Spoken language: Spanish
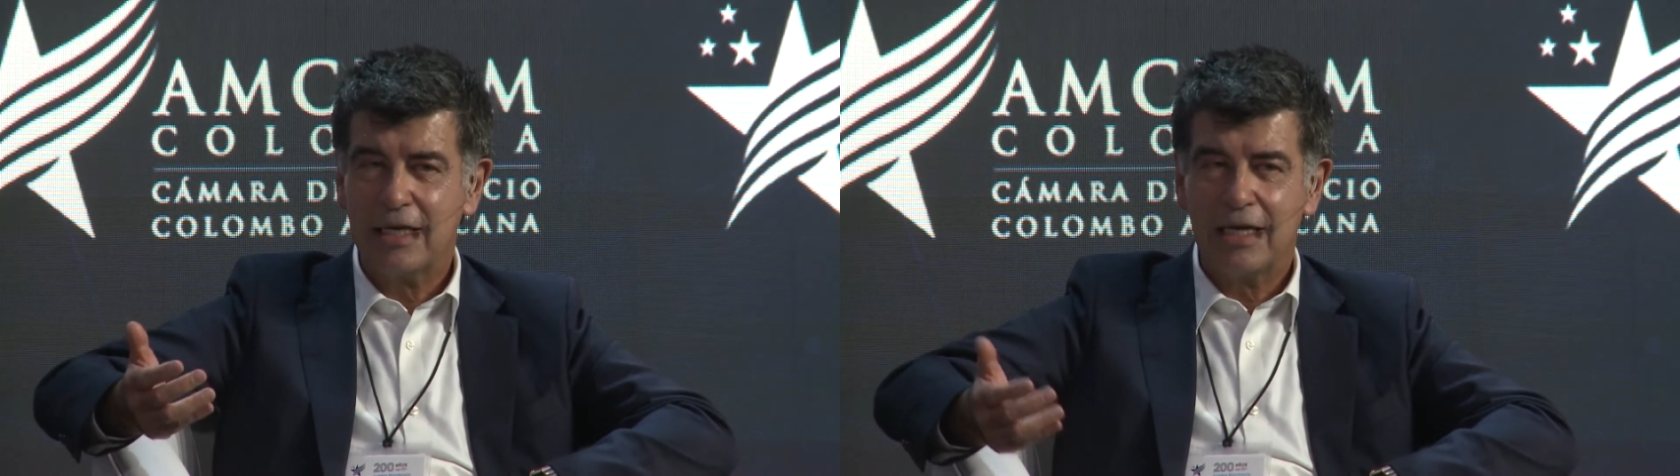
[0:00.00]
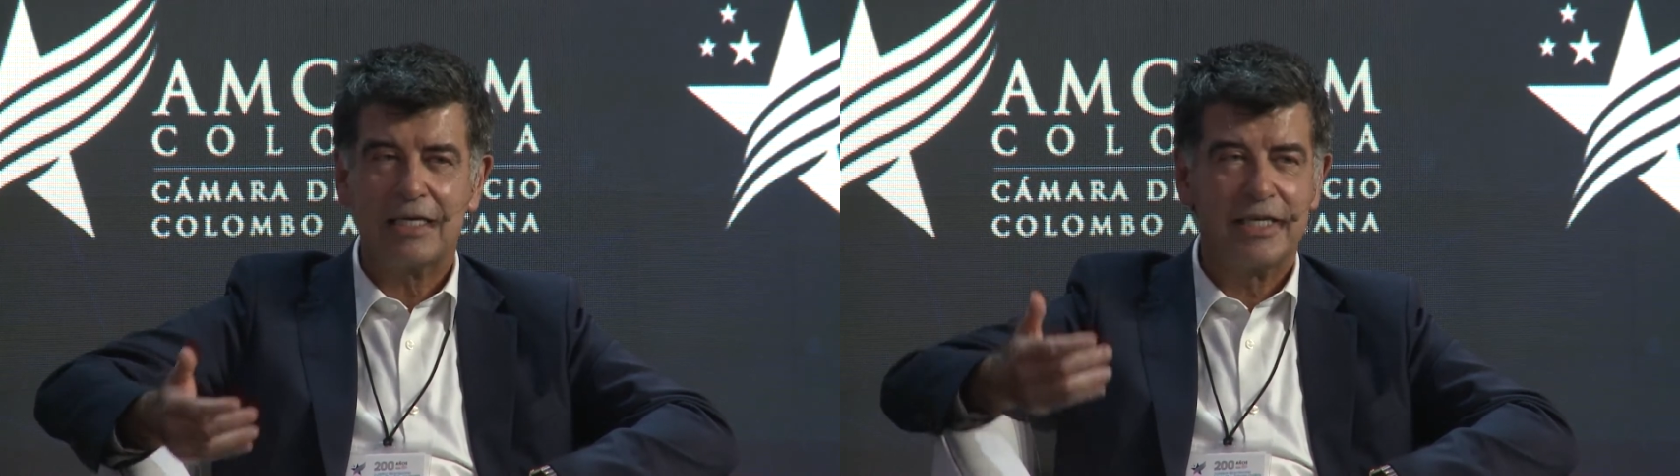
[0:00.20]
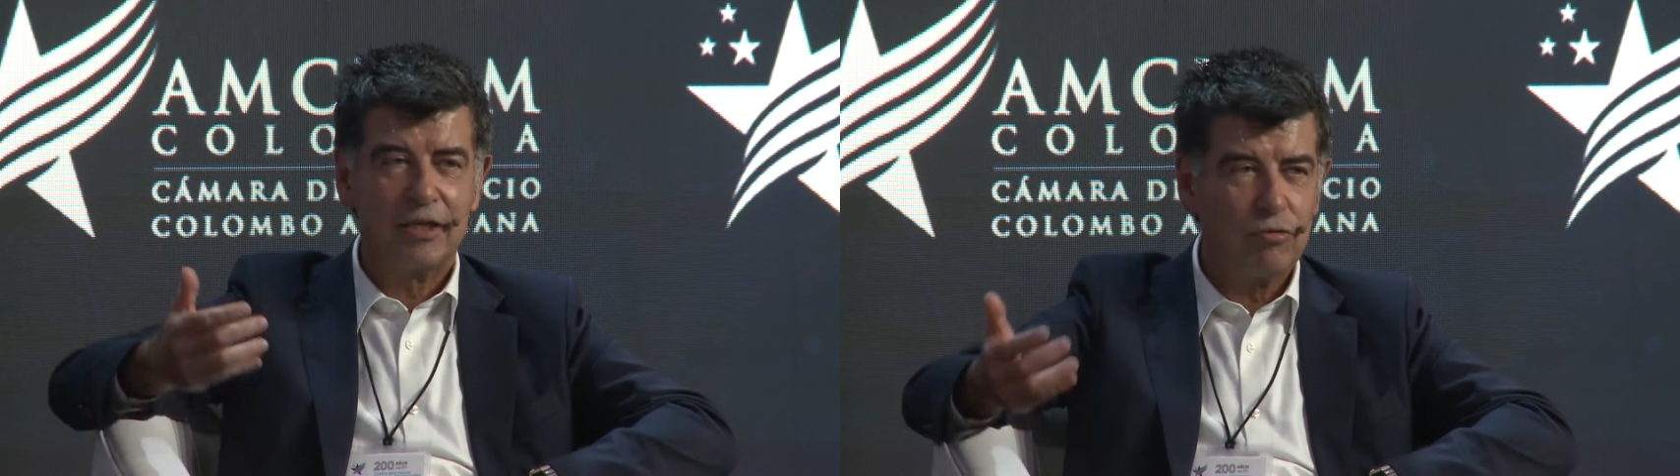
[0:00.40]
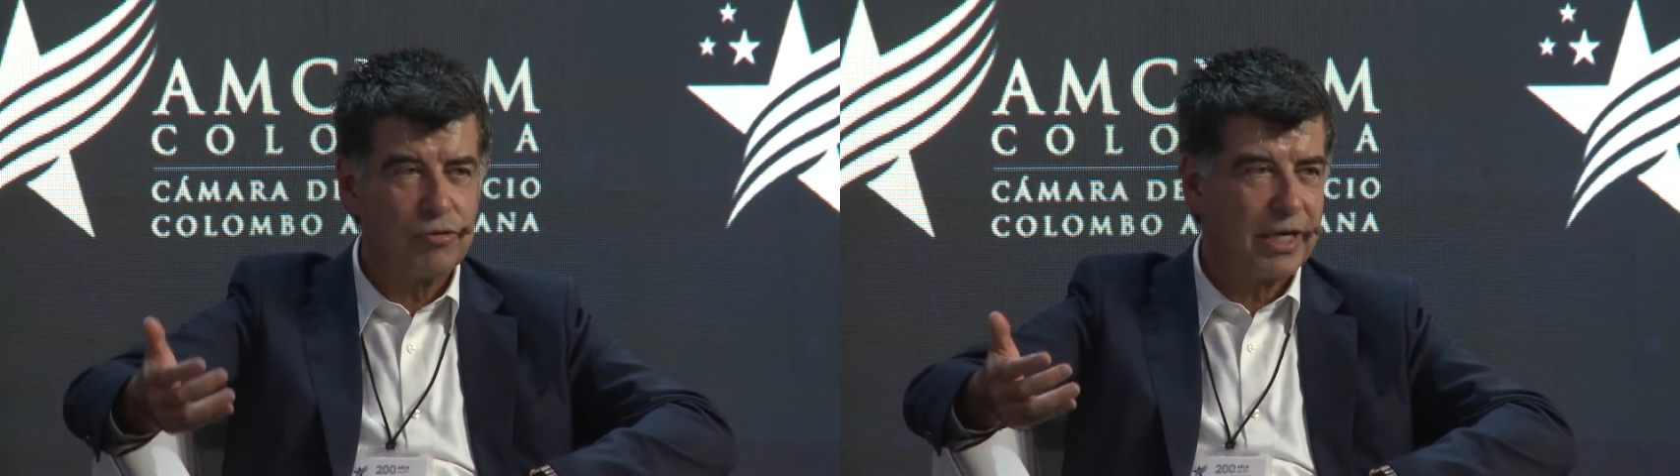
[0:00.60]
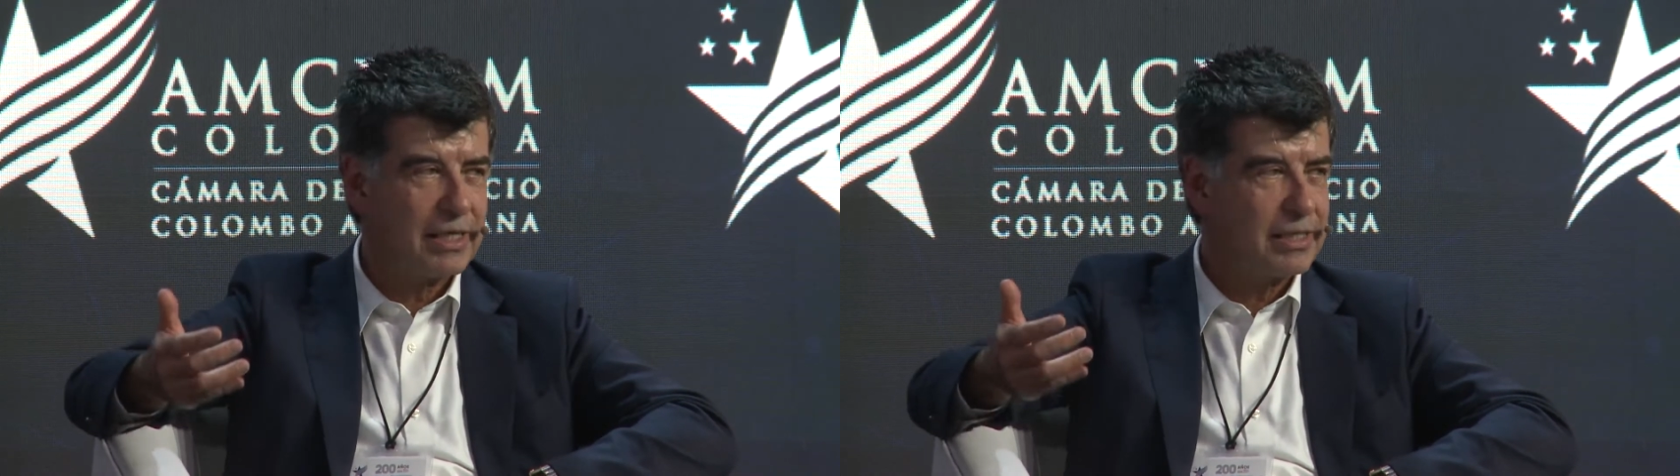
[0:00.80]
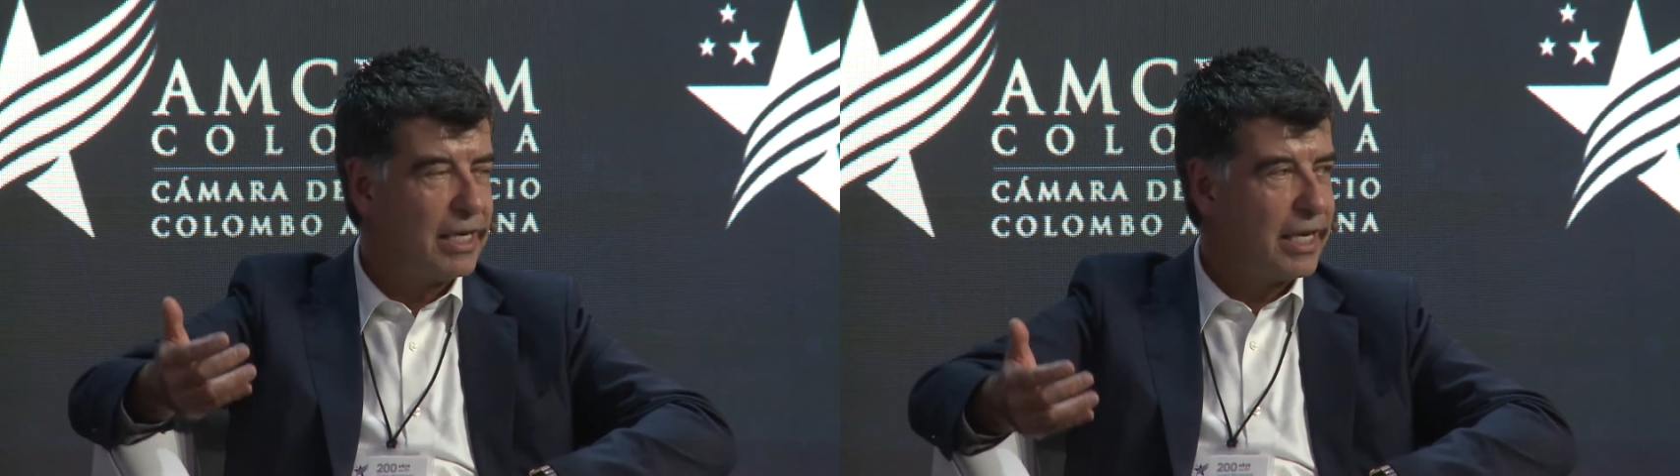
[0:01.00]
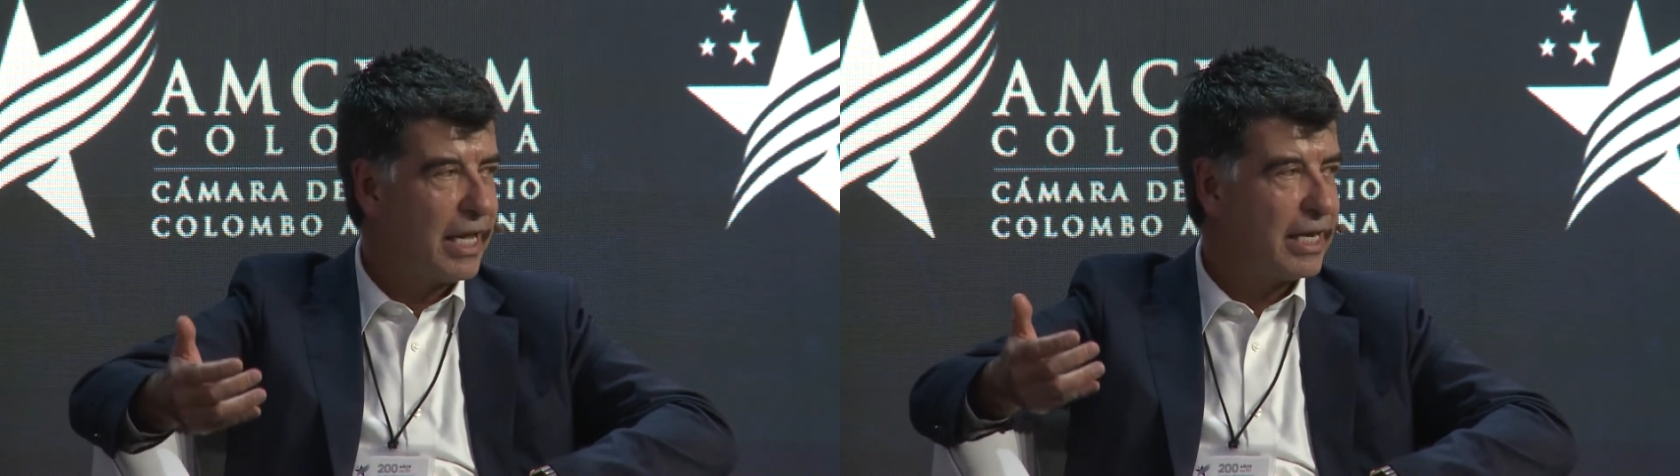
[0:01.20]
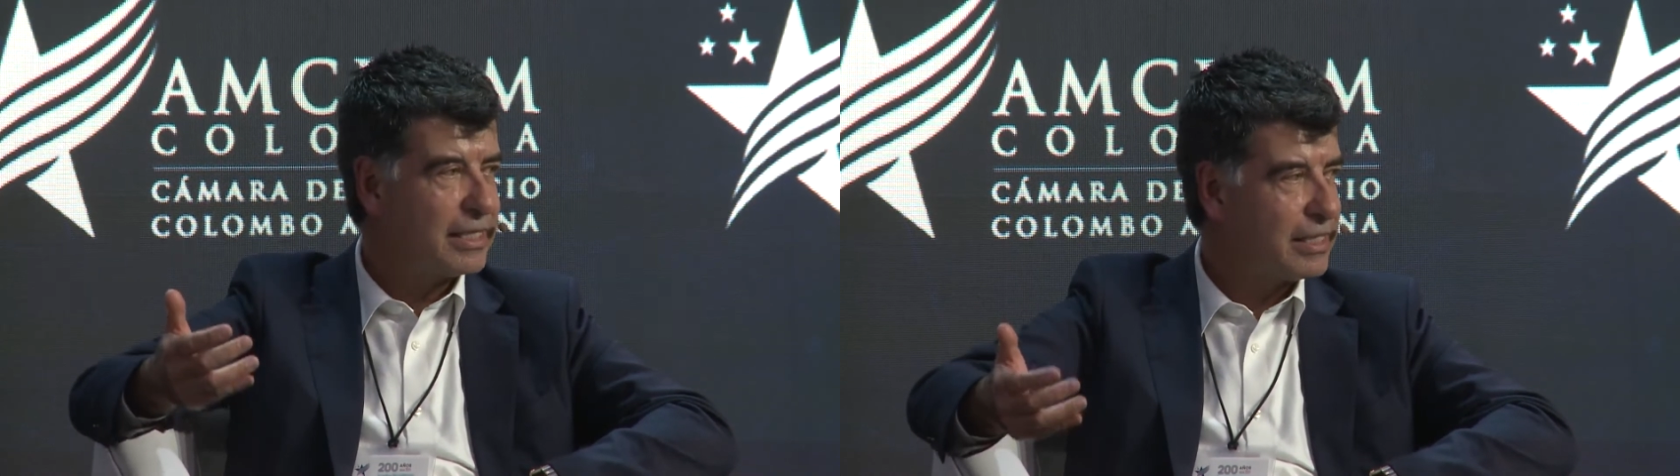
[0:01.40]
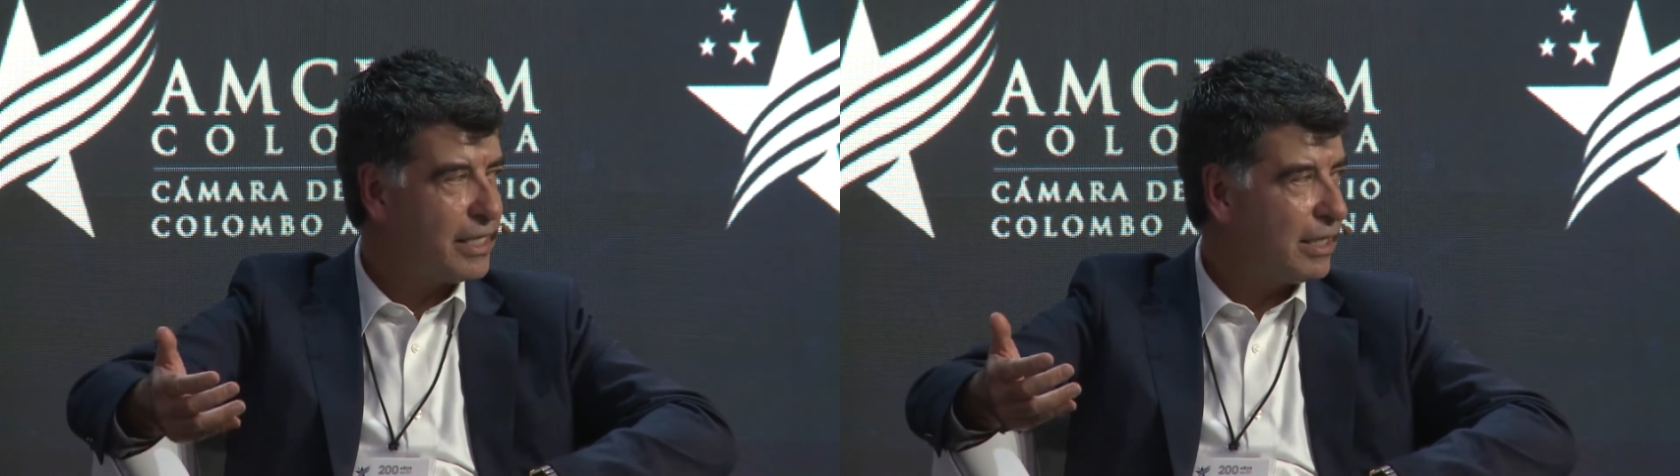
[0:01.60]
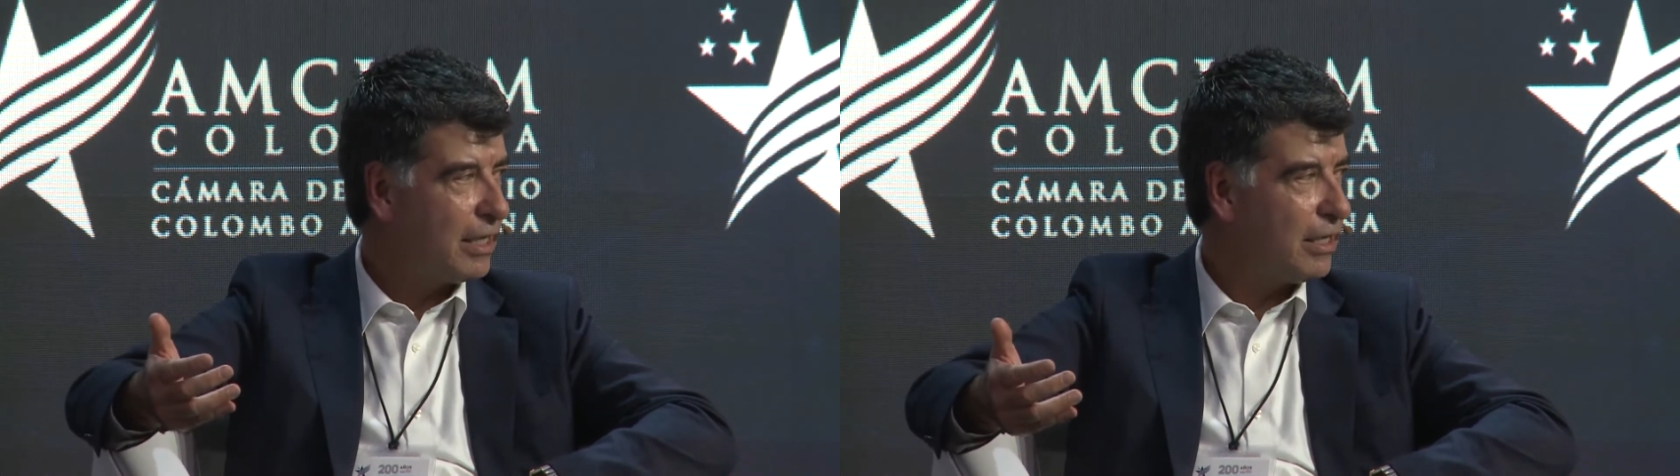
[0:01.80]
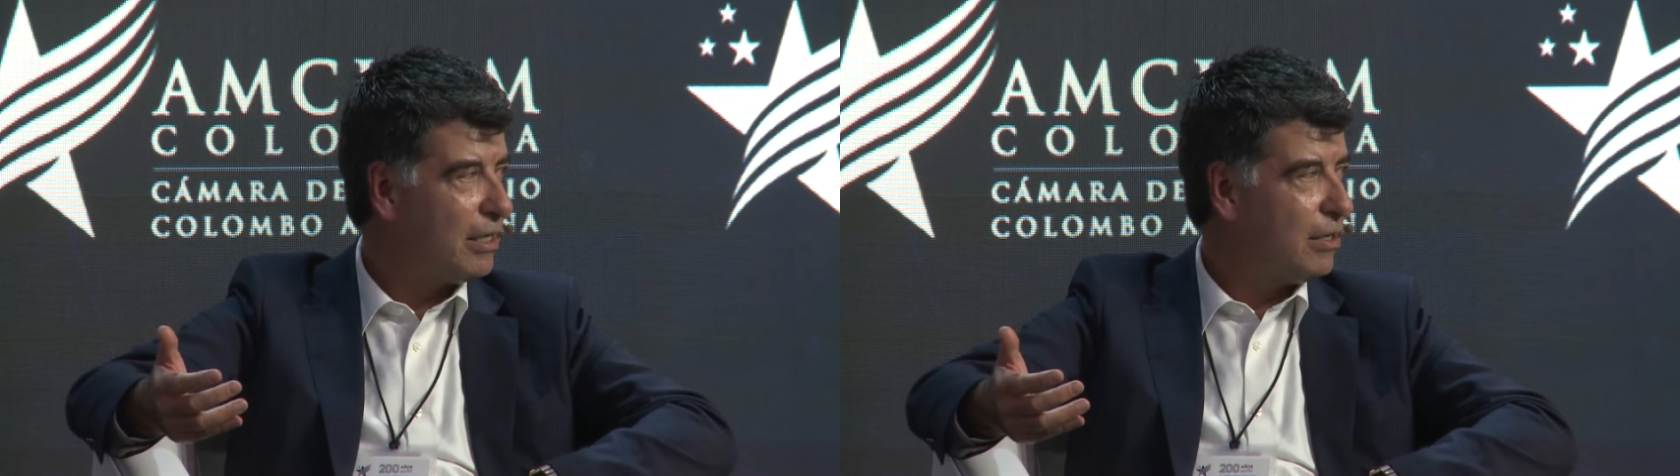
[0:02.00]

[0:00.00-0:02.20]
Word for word: las industrias que necesitan